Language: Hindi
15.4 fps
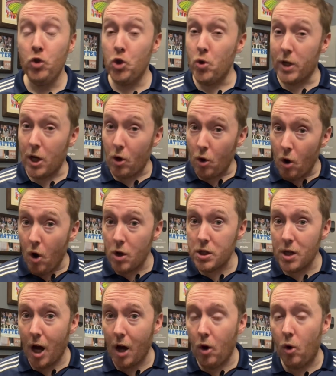क्योंकि नौ
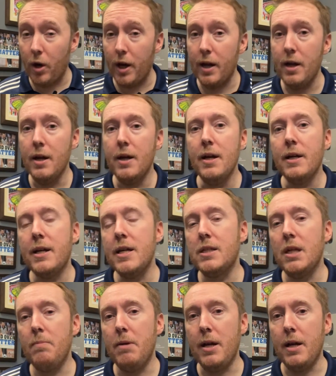साल हो गए
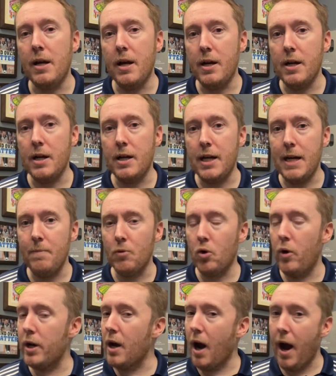किसी भी इंडियन टीम
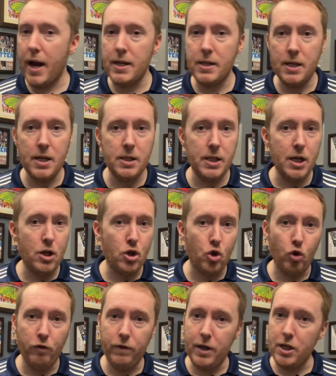को एक आईसीसी
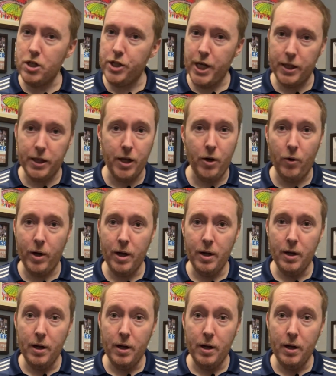ट्रॉफी जीते हुए